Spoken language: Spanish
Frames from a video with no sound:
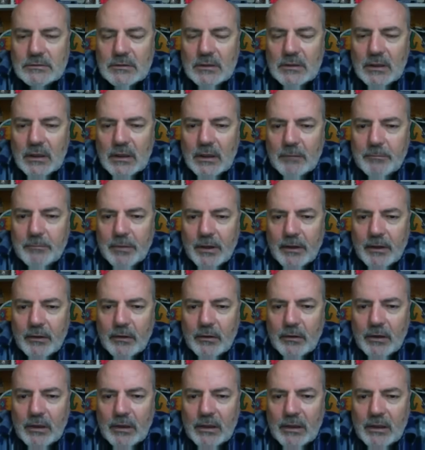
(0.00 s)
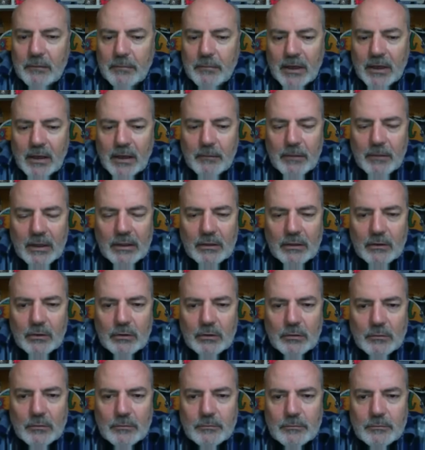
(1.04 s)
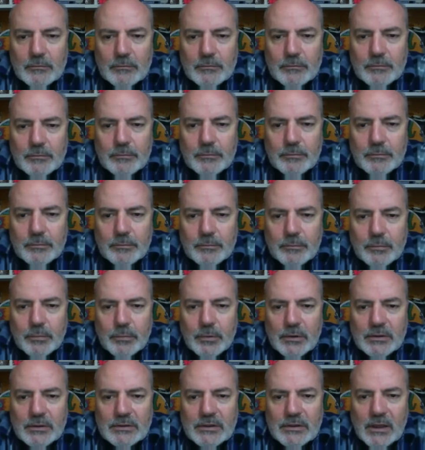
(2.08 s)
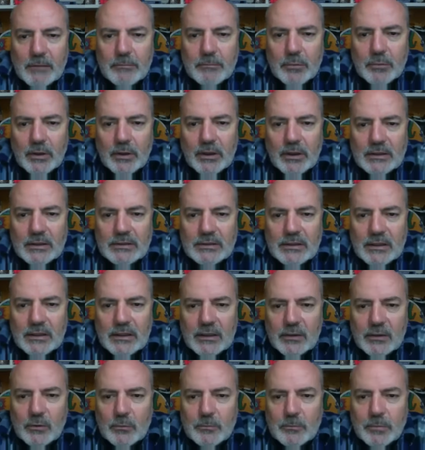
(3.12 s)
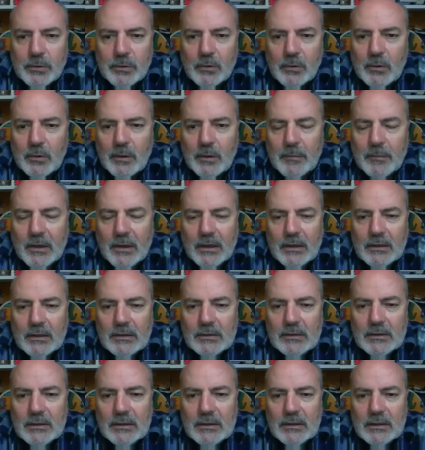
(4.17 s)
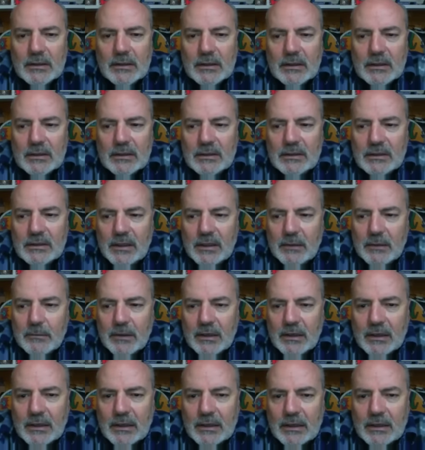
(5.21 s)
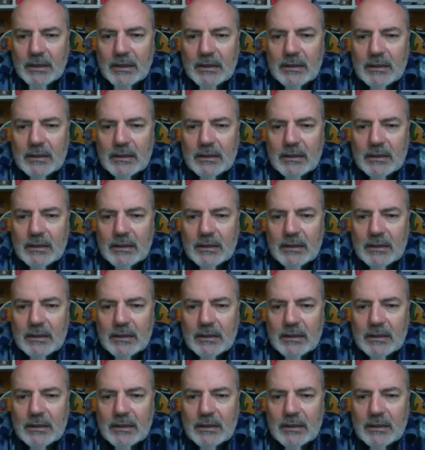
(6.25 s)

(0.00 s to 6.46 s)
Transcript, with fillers: Eh, perdón, el de pegamento, pues ya puede sin ningún problema trabajar.